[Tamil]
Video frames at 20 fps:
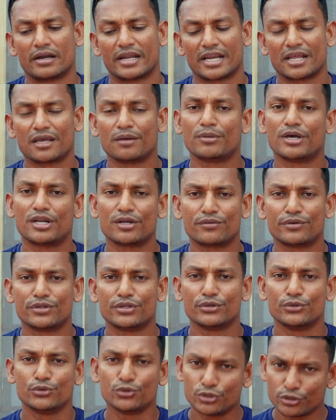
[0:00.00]
நிறைய பேருக்கு
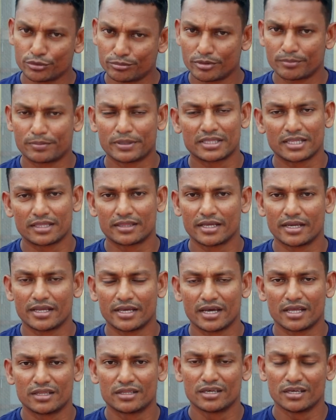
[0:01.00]
வந்து யூடியூப்பை பற்றி
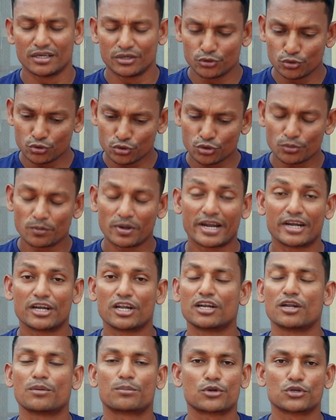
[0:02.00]
தெரியாது யூடியூப்பில்
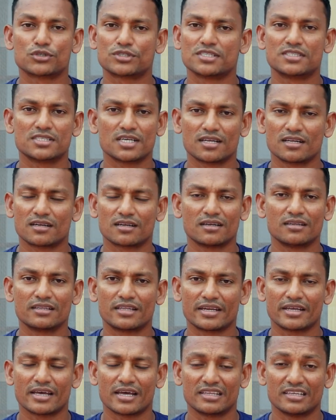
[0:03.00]
என்னென்ன ப்ரொசீஜர்
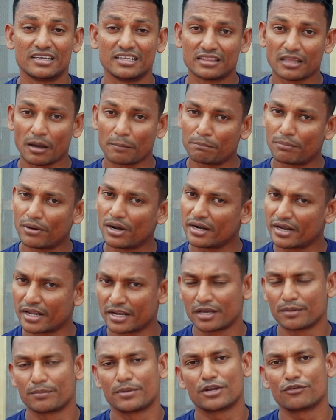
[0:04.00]
இருக்குதுன்னு தெரியாது தப்பாக
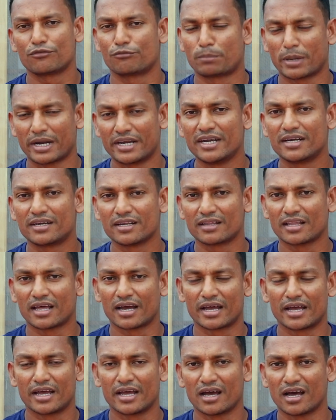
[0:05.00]
நிறைய பேர் பண்ணிகிட்டு
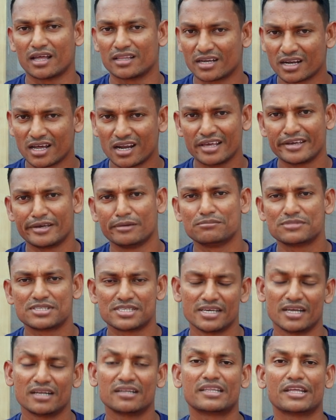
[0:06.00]
இருந்தாங்க அதனால்
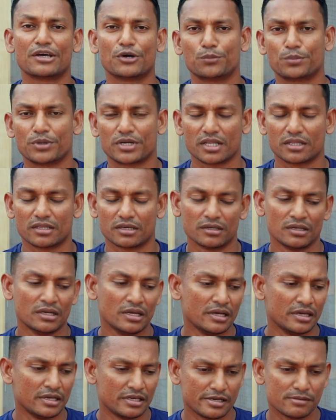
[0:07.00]
எம்சிஎன் தேவைப்பட்டது
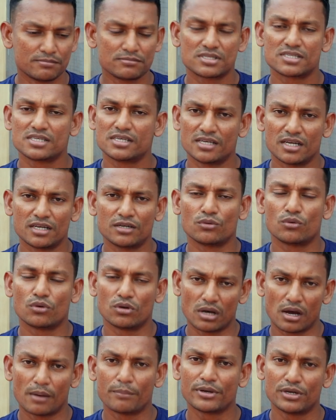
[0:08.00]
எம்சிஎன்
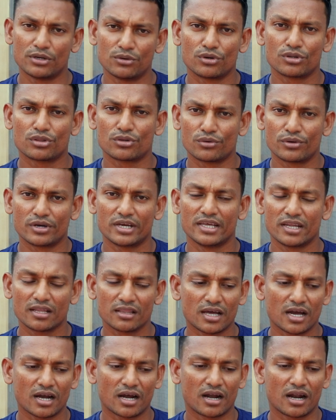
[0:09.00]
அப்படின்னு ஒருத்தவங்க
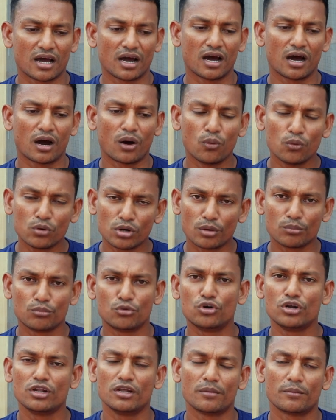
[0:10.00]
இருந்தாங்கன்னா அவங்க
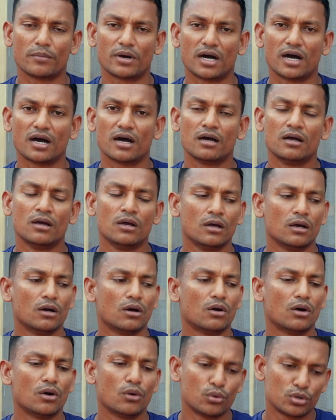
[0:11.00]

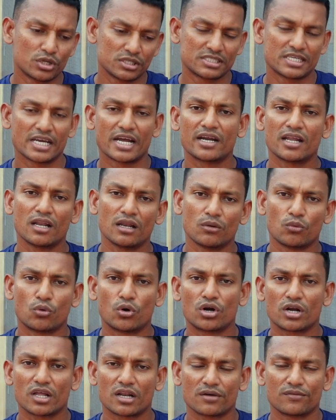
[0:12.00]
மூலியமாக ஒரு சேனல்
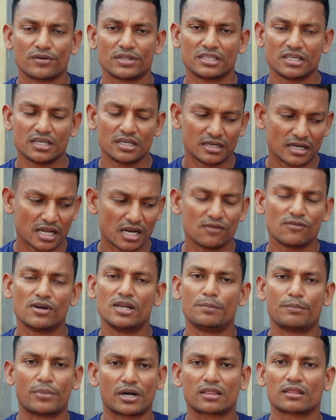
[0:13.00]
ஓனரை வந்து
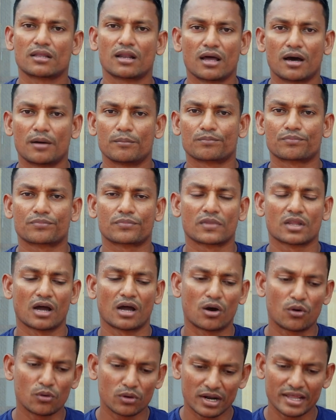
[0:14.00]
நல்வழிப்படுத்தலாம்
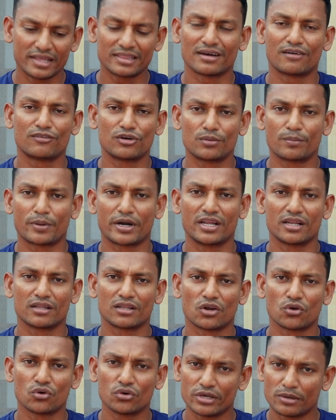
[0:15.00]
அவங்களே தவறு
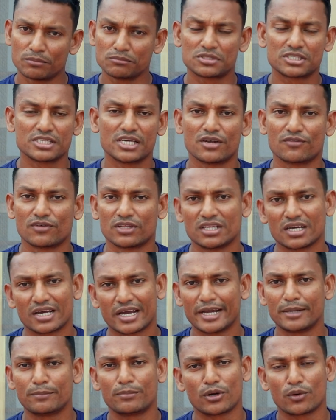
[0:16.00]
பண்ணியிருந்தாலும் எம்சிஎன் வந்து
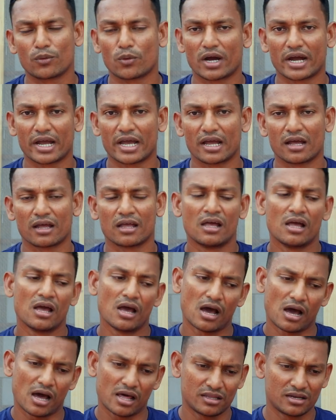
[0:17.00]
கைட் பண்ணுவாங்க
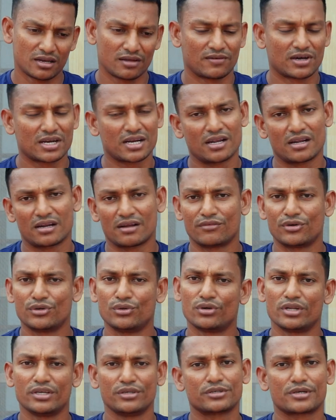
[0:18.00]
அதில் வர
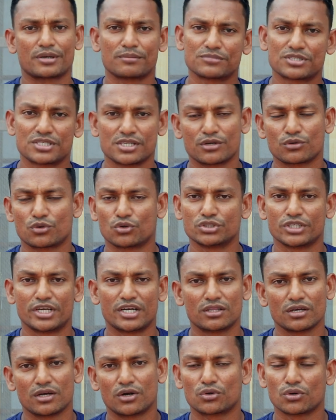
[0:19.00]
ரெவன்யூலையும் எம்சிஎன் கொஞ்சம்
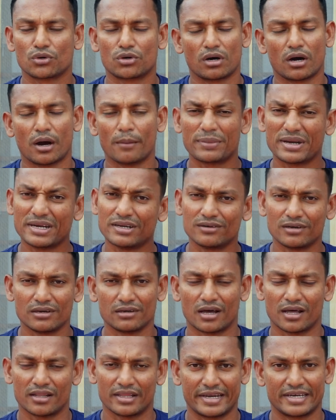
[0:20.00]
எடுத்துக்கட்டும் அப்படின்னு
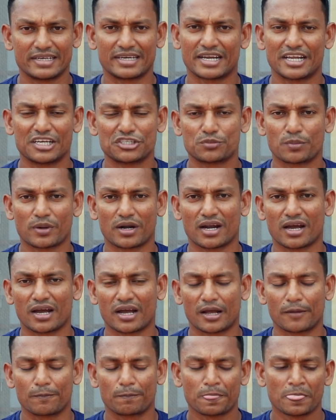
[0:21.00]
அதை என்கரேஜ்
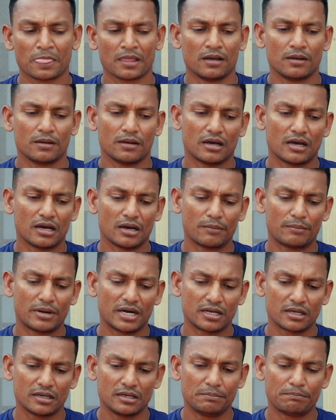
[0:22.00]
பண்ணாங்க
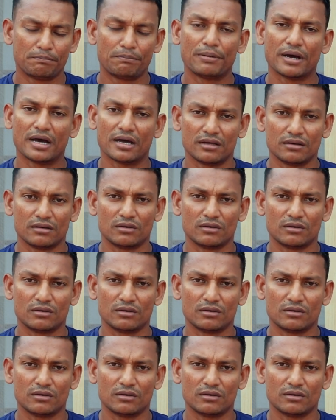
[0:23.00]
பட் இப்போ